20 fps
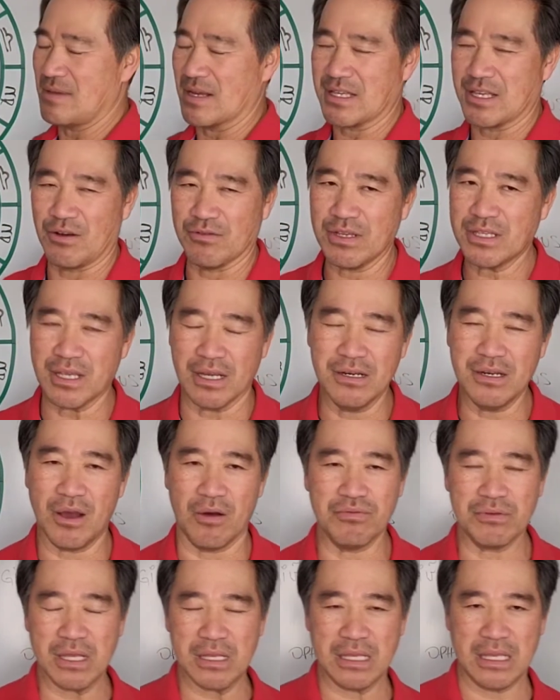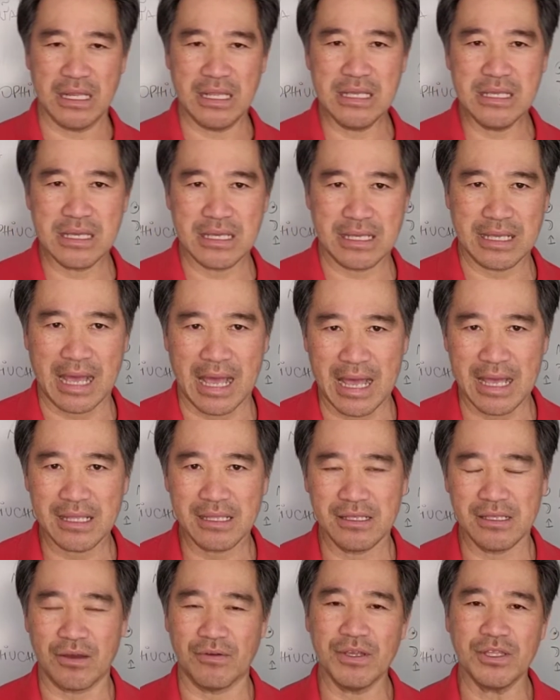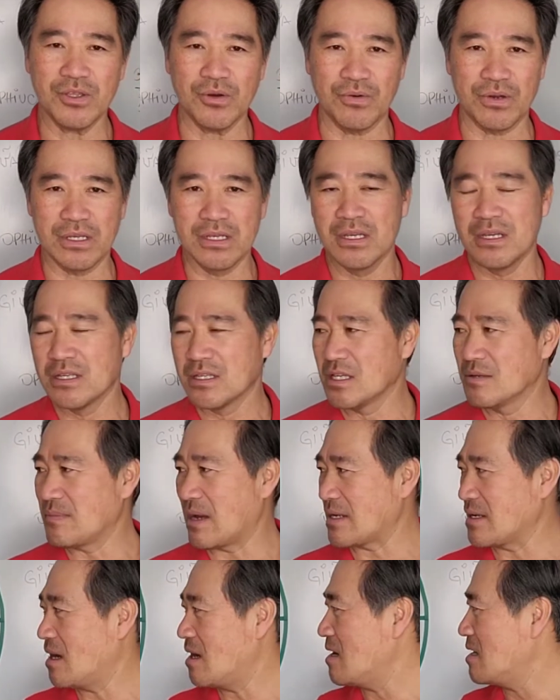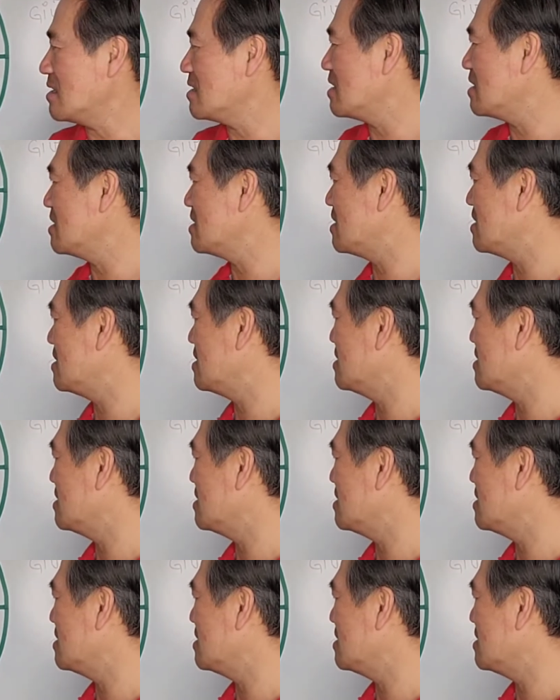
mặc dù cái chữ nó không có nghĩa lý gì cả đối với tôi nhưng mà nó nó nó